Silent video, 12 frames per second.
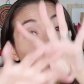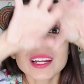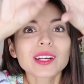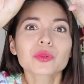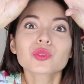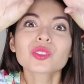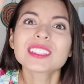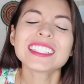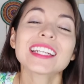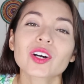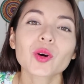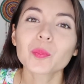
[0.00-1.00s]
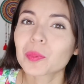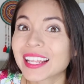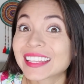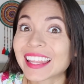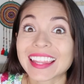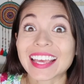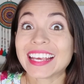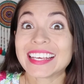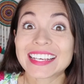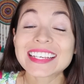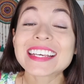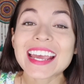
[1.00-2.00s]
una rutina completa de
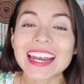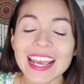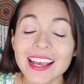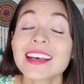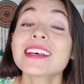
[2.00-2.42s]
higiene